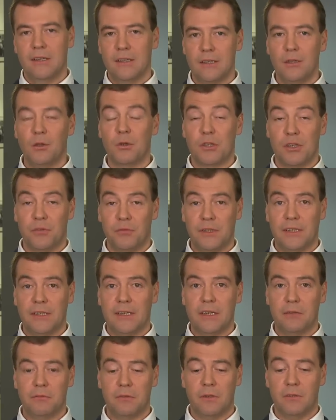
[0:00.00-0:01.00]
сложно
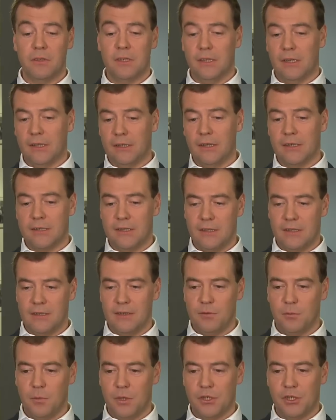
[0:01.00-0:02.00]
фотографировать, иногда, кстати,
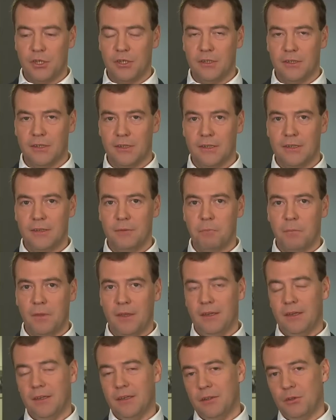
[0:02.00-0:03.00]
из машины,
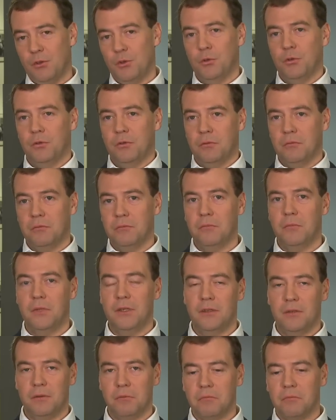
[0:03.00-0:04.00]
э, то
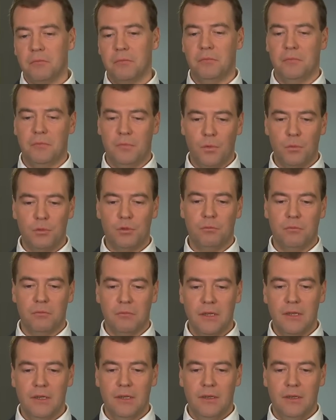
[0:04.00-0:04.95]
мне, в общем,